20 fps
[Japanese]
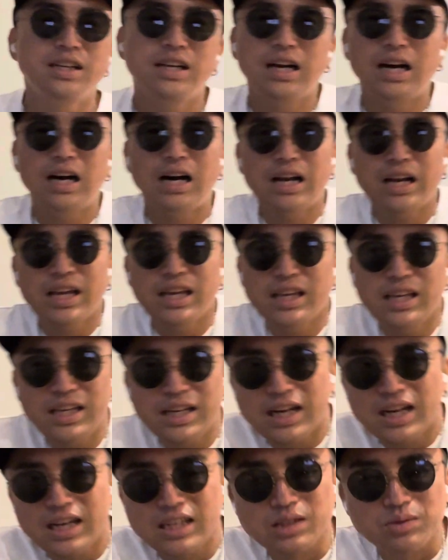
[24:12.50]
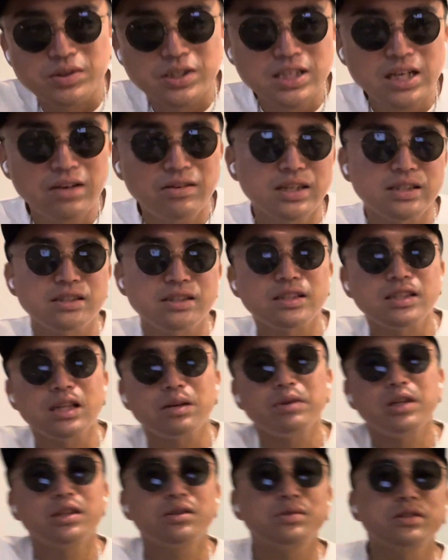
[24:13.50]
うなあれいいなとシャワーついて
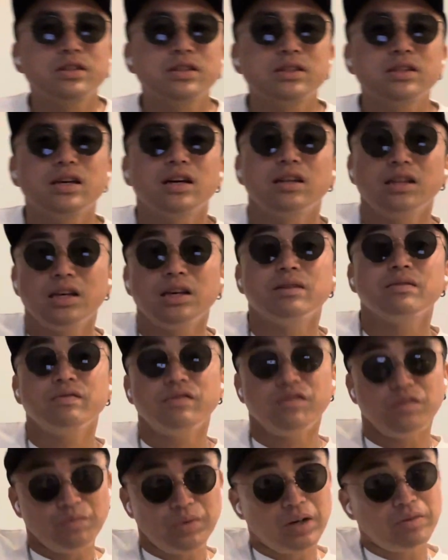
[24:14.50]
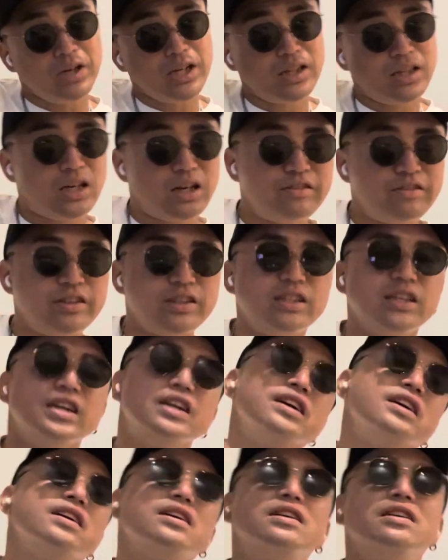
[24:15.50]
ベッドついたらねババって浴びて
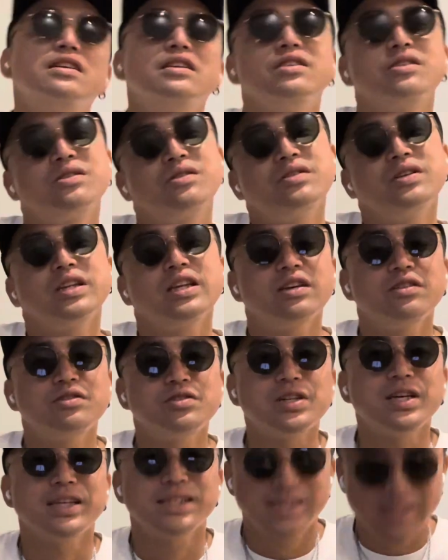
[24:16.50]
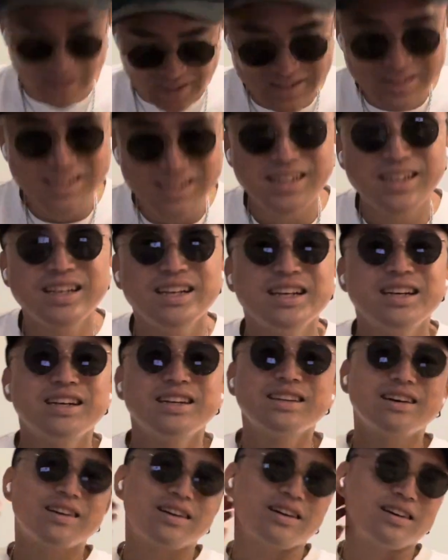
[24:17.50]
ゆっくりできるじゃないですか
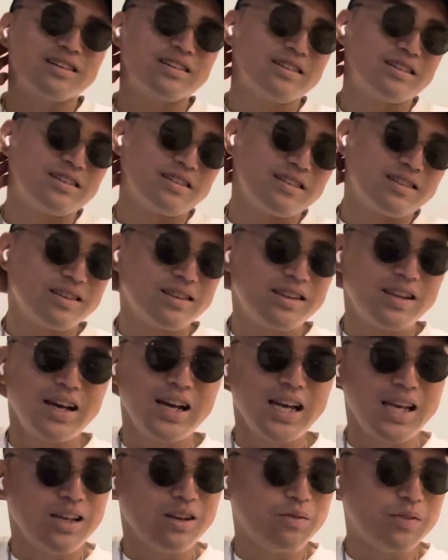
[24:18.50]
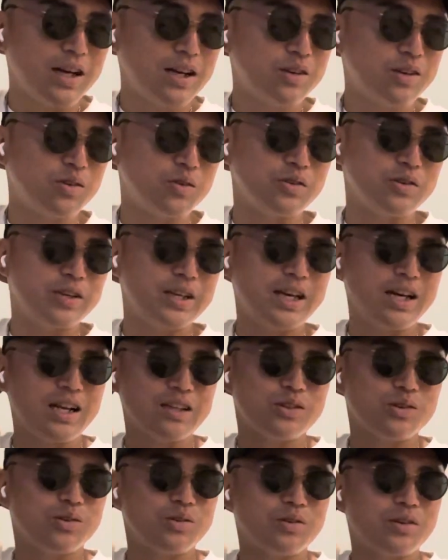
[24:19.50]
だからタイのバンコクの嫌な
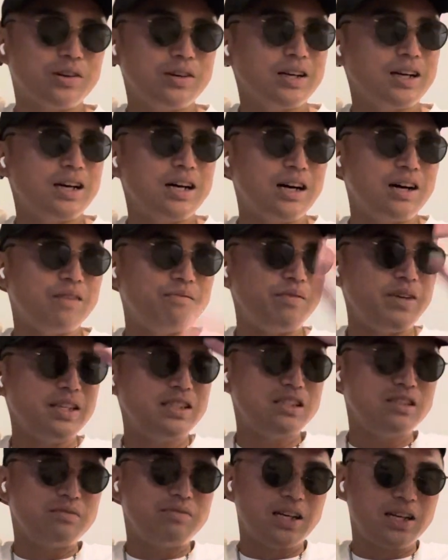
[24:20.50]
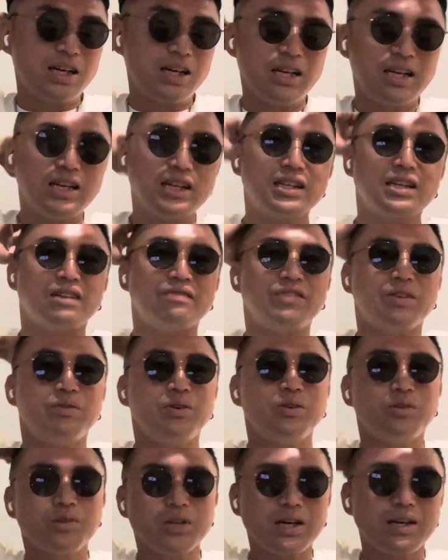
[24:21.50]
ところが水場がなんか微
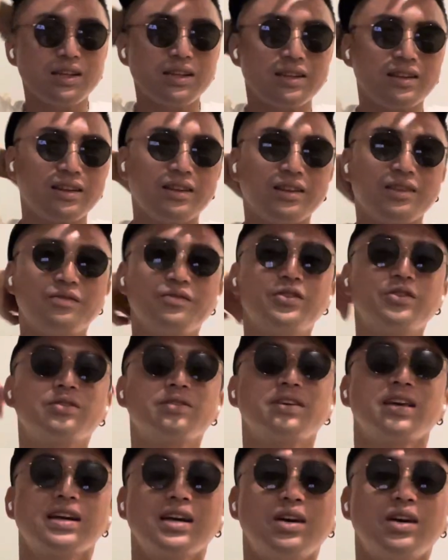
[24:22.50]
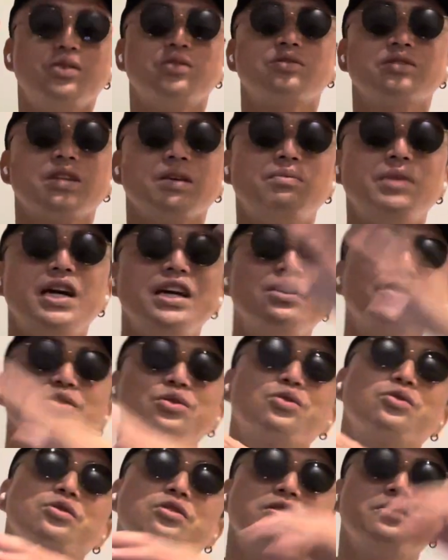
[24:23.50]
妙な物件が多くて前の
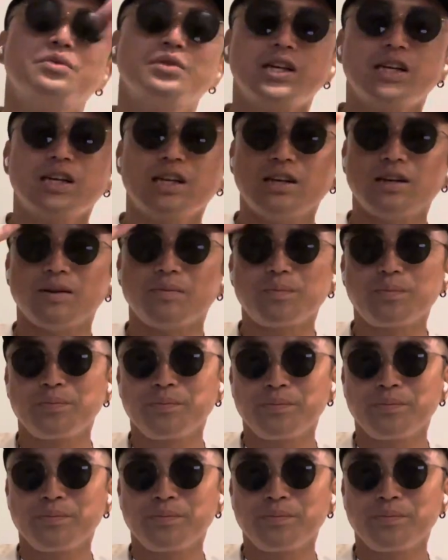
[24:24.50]
ところもだから